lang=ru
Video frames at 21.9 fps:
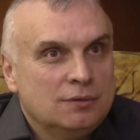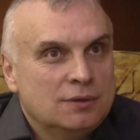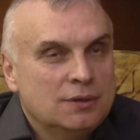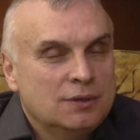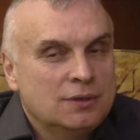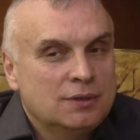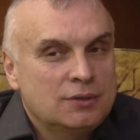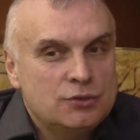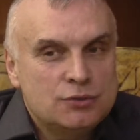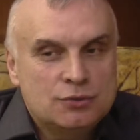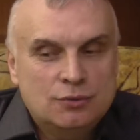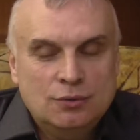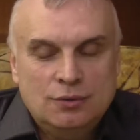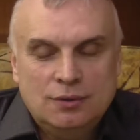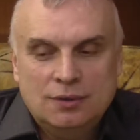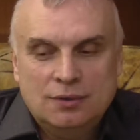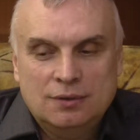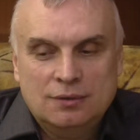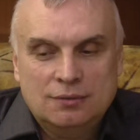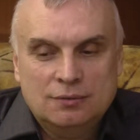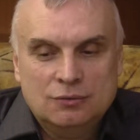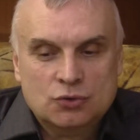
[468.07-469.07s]
Вот эта
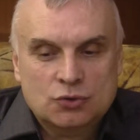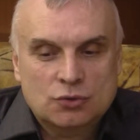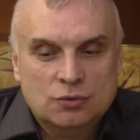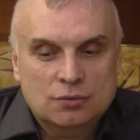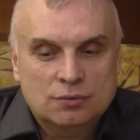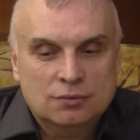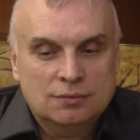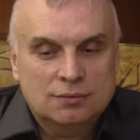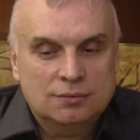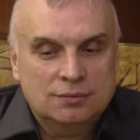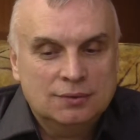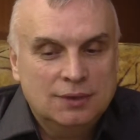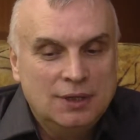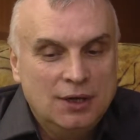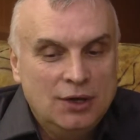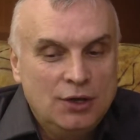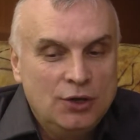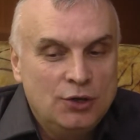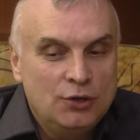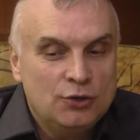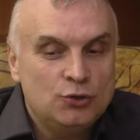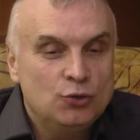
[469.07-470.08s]
история, ну что,
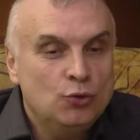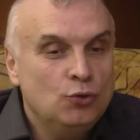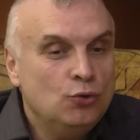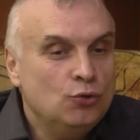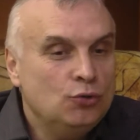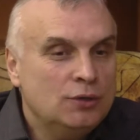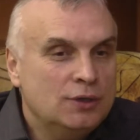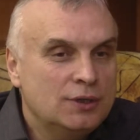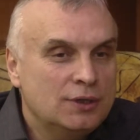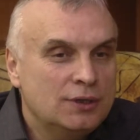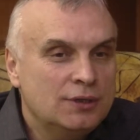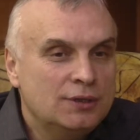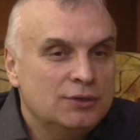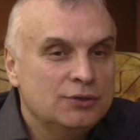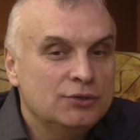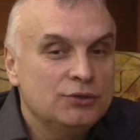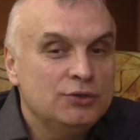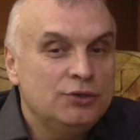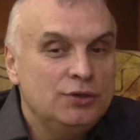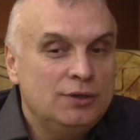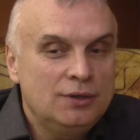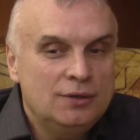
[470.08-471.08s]
елка,
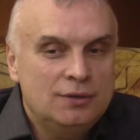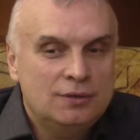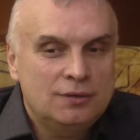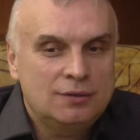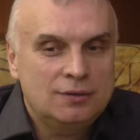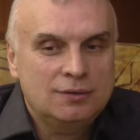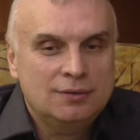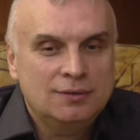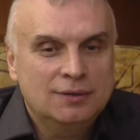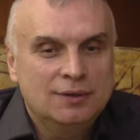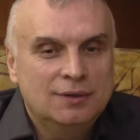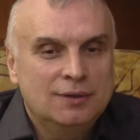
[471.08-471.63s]
дети,